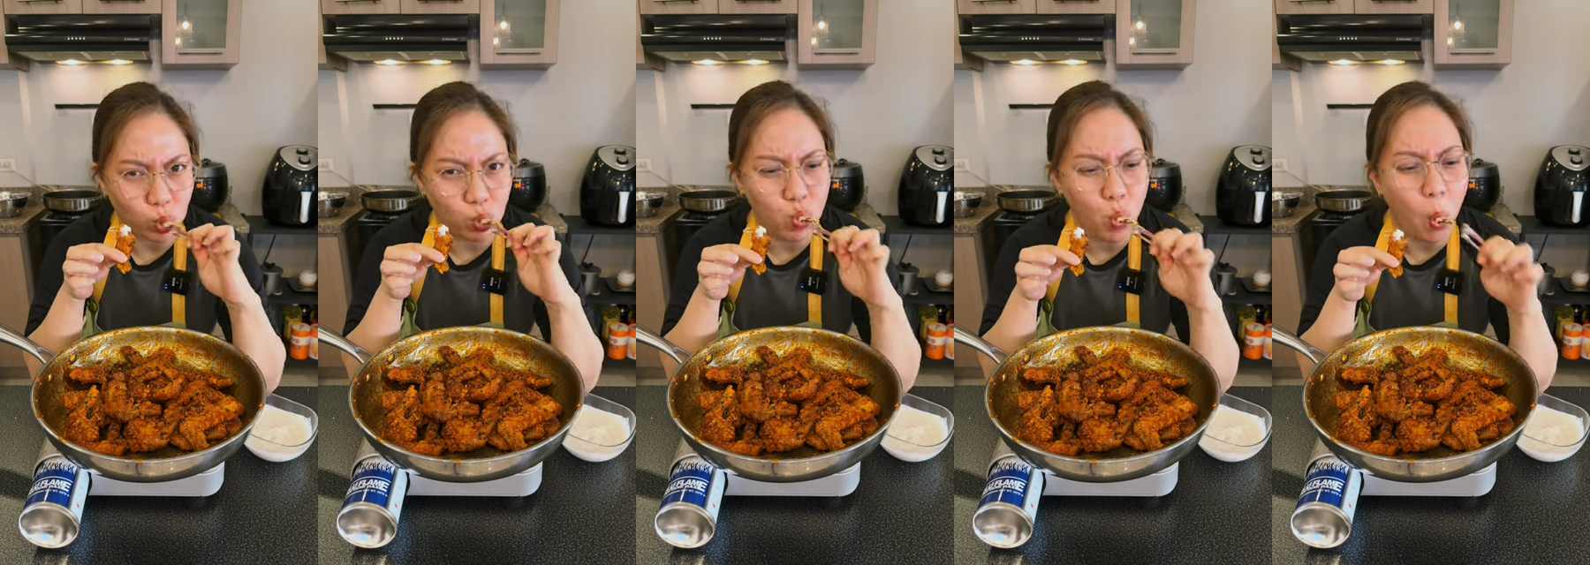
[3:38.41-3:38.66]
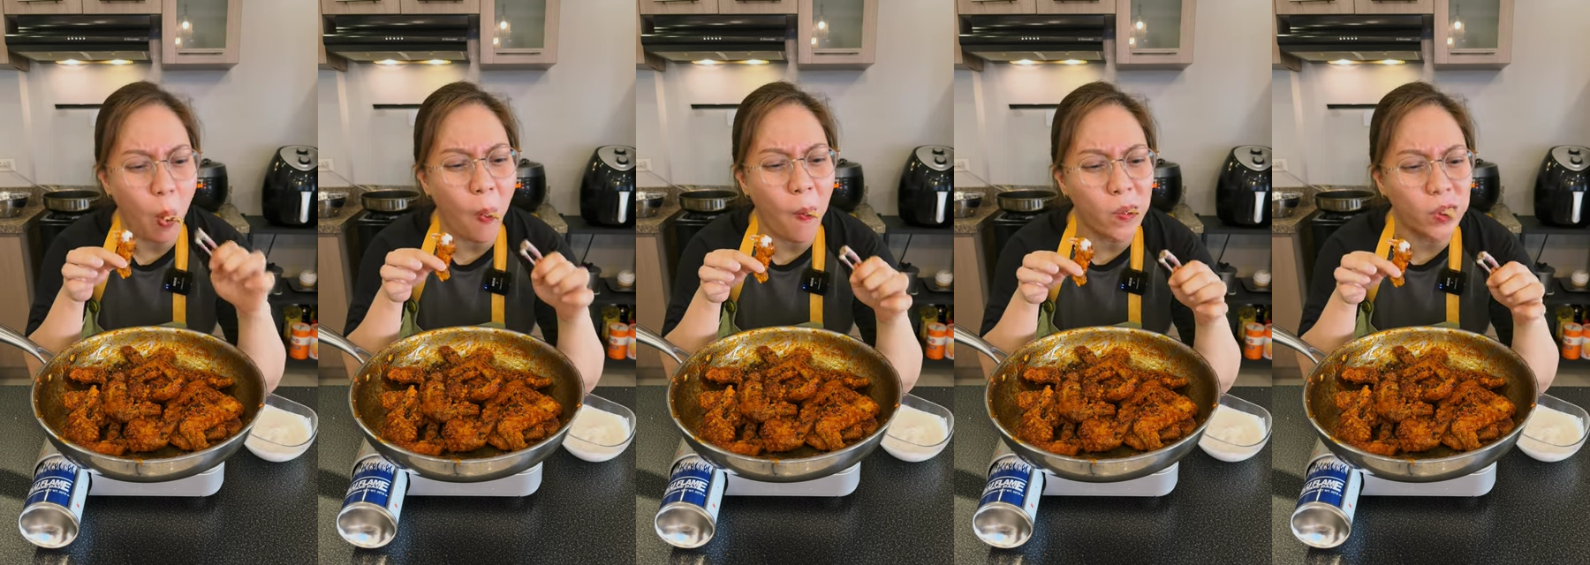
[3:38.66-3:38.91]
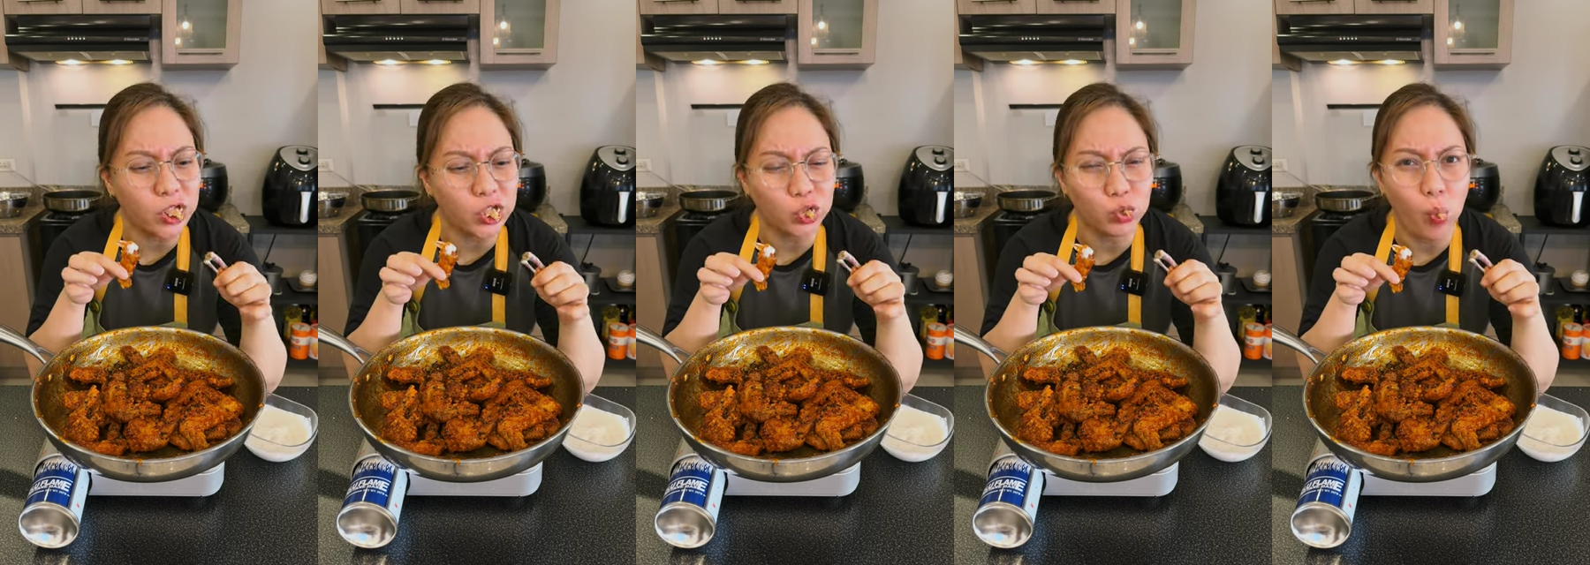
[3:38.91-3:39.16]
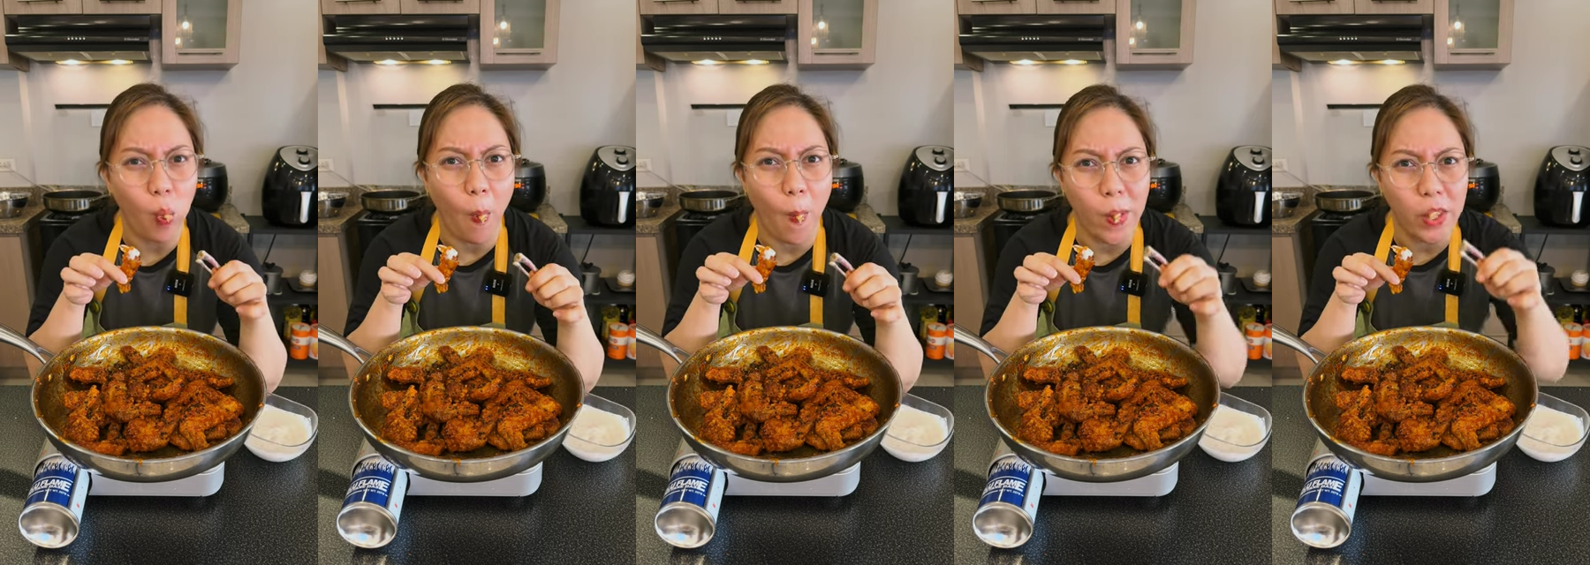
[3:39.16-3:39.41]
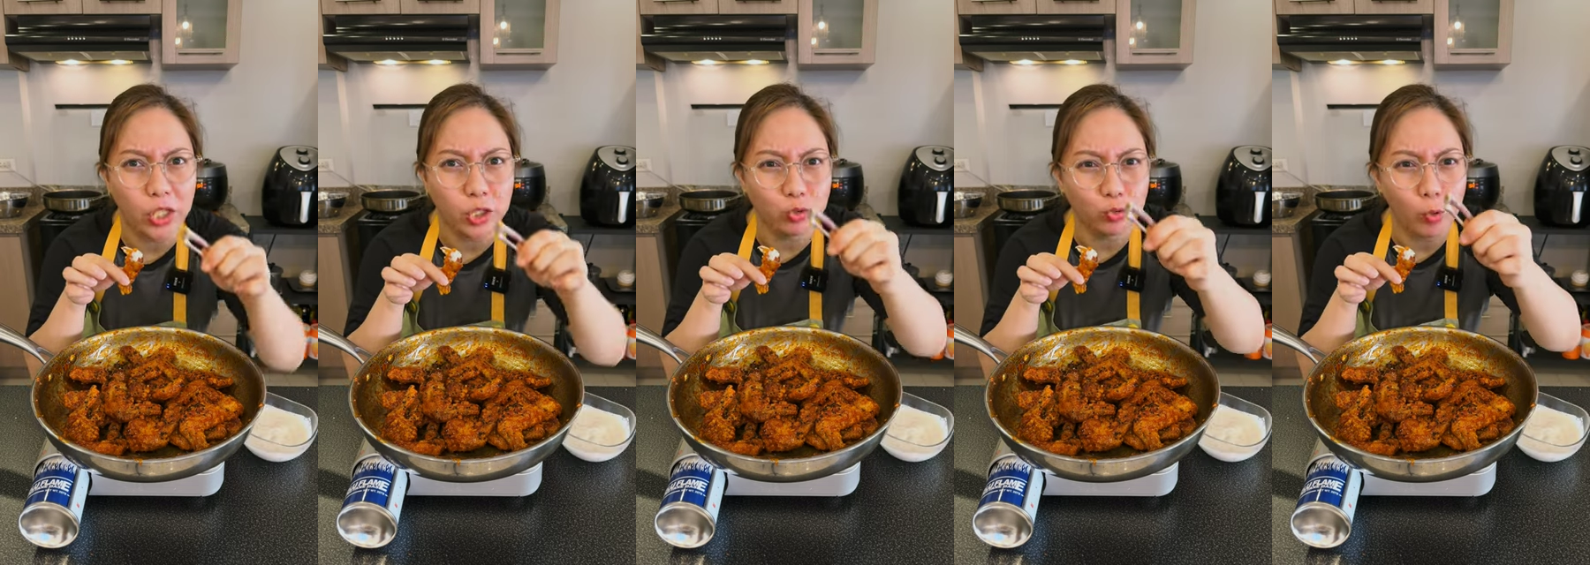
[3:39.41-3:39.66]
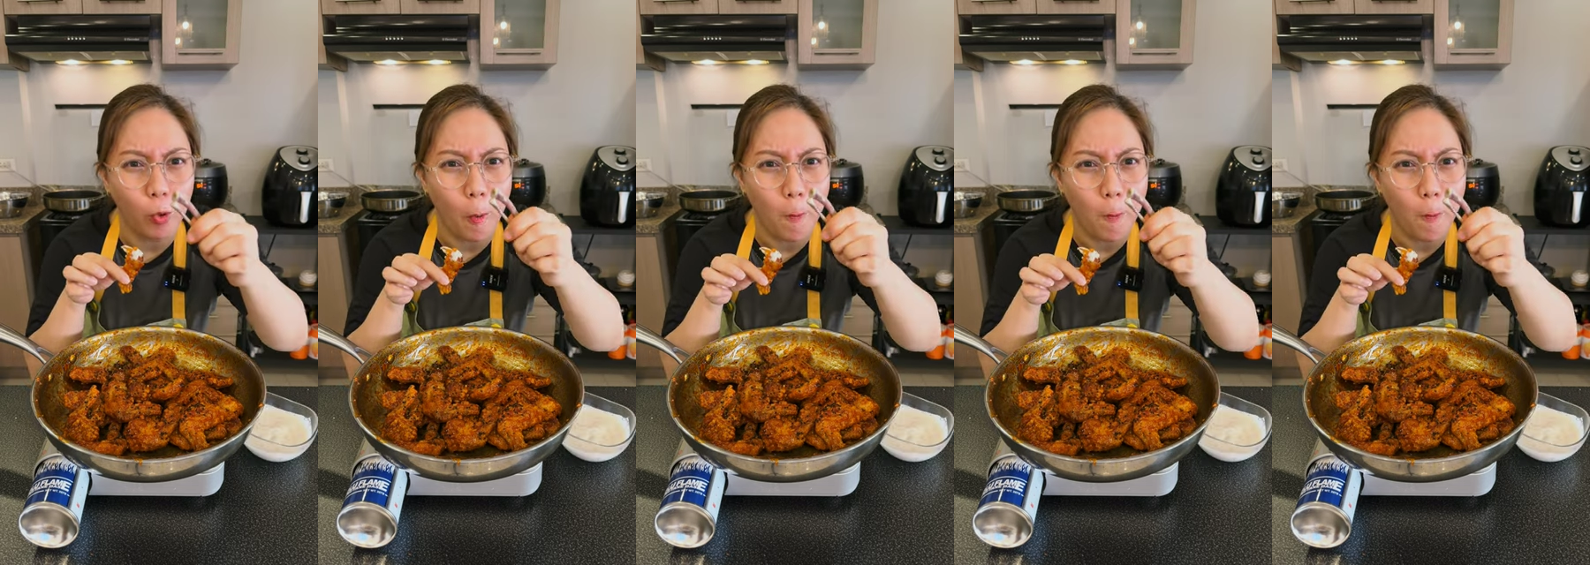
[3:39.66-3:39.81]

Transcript: Mm. Mmm.